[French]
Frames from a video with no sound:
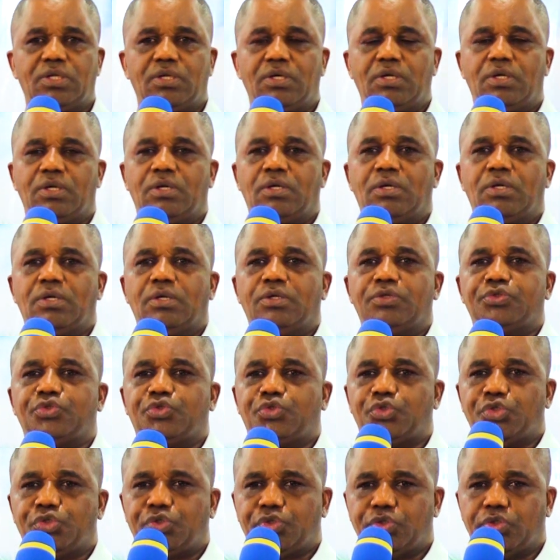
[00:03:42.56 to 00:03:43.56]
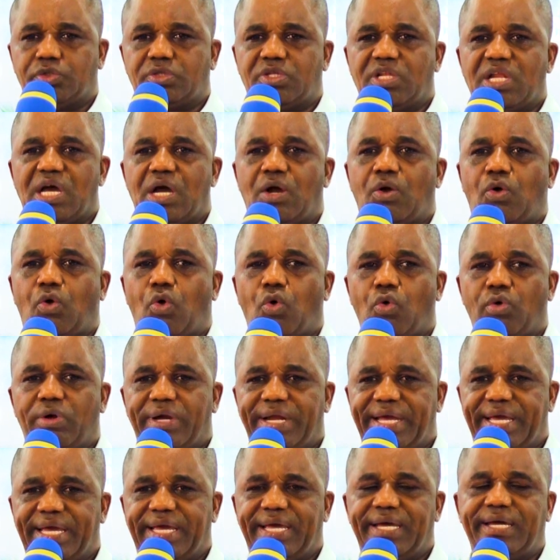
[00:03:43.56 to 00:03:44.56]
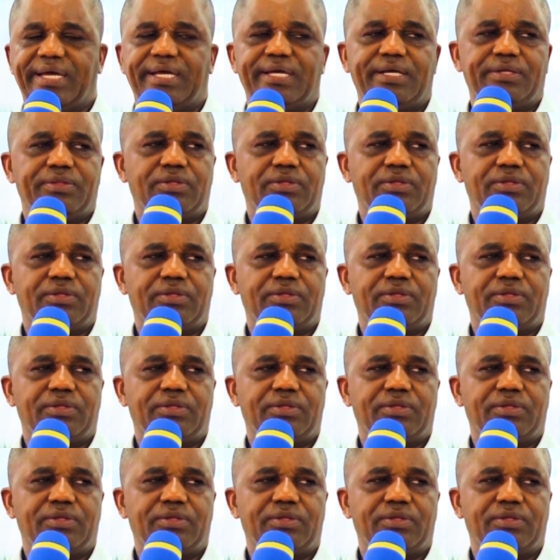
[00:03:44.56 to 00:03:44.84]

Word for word: euh, suscite la colère